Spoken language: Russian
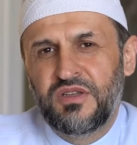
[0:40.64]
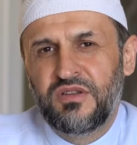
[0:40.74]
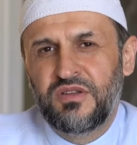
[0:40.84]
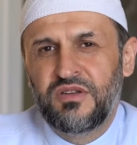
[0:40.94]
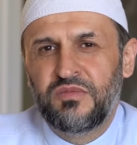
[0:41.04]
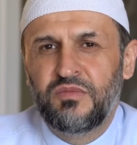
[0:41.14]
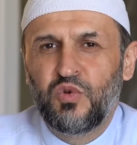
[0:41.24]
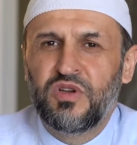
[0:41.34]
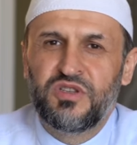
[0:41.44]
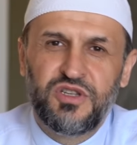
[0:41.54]
э,
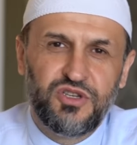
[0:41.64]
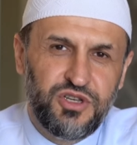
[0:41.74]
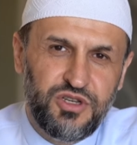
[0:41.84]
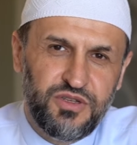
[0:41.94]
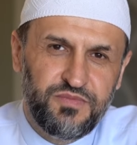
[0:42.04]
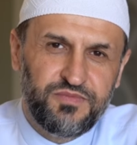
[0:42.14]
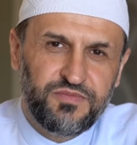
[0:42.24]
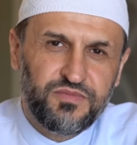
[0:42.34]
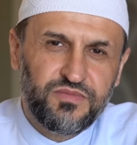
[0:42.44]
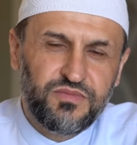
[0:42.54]
много значений.
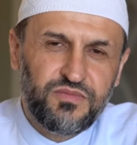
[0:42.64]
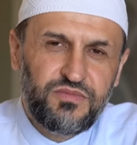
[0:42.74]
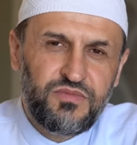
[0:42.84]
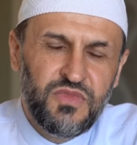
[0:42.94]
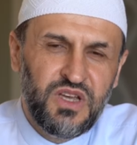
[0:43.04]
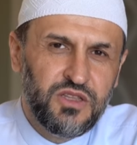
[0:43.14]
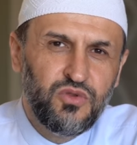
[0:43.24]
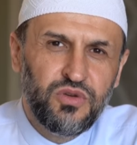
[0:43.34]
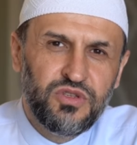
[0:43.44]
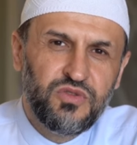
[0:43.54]

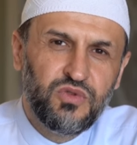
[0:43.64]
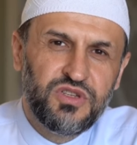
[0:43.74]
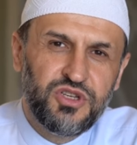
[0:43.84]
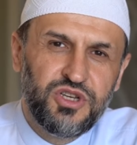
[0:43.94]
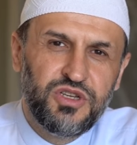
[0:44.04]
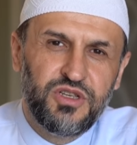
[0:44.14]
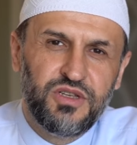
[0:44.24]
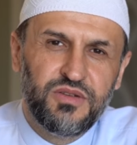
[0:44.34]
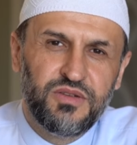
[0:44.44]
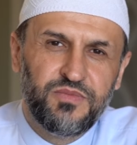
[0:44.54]
Одно из его значений